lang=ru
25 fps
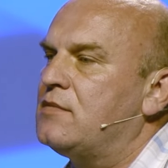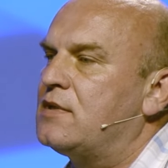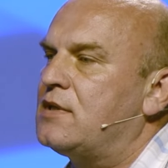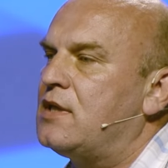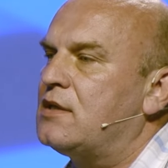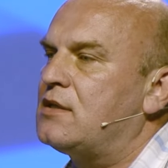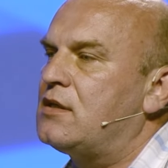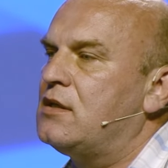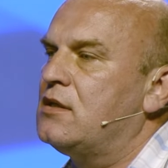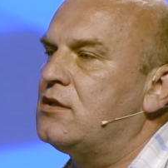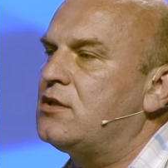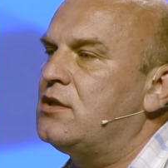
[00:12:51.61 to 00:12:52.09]

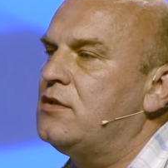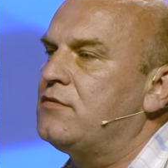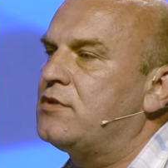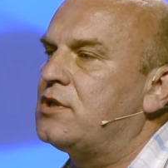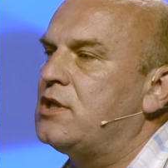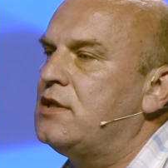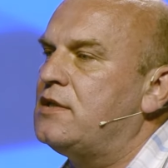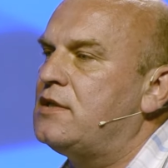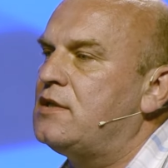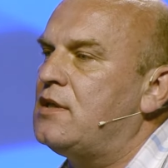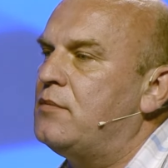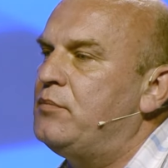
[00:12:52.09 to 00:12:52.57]
со
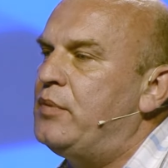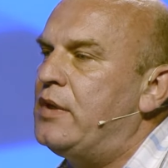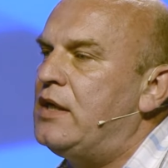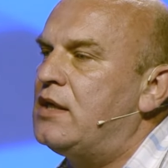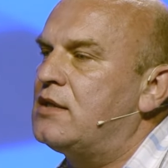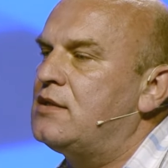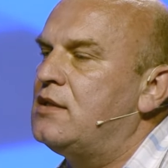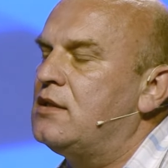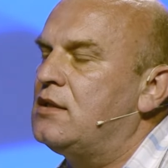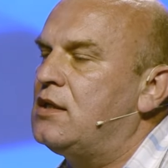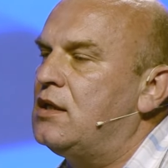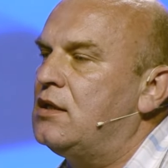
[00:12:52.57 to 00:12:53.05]
сложившейся
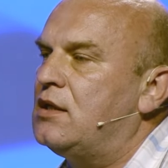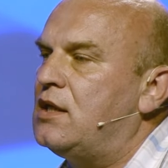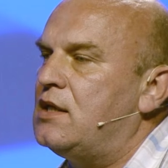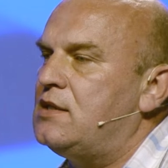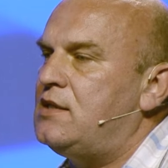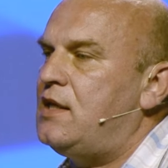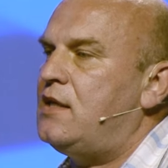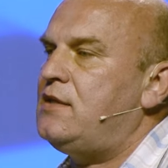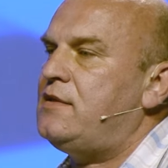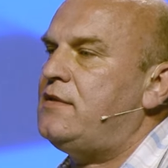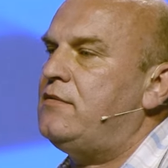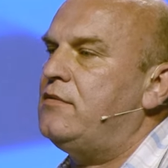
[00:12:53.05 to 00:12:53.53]
практикой
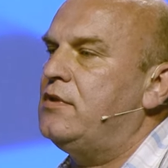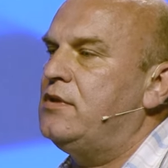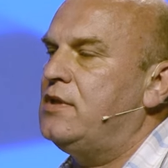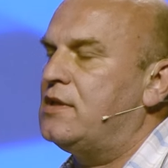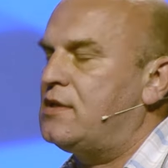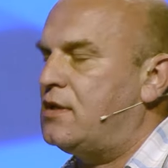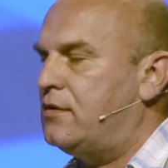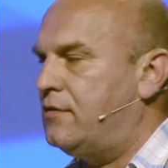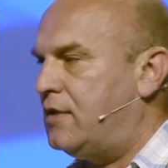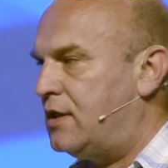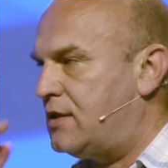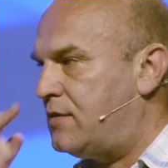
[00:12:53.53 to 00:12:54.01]
хозяйствования
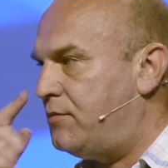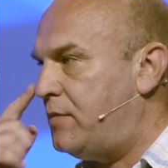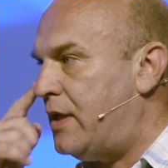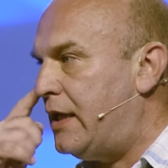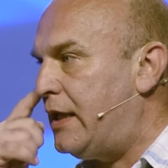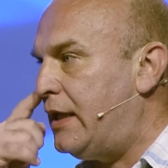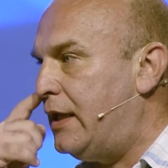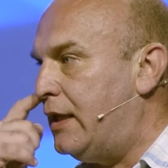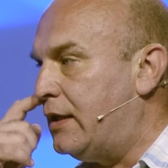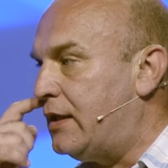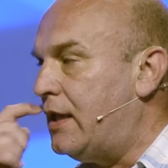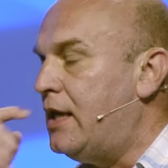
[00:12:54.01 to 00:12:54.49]
за
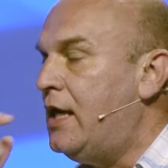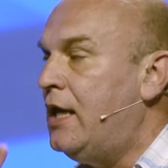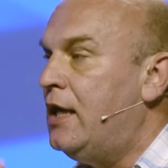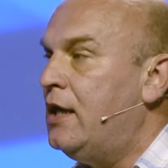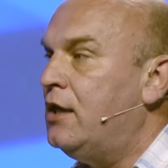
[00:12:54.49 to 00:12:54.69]
25 лет,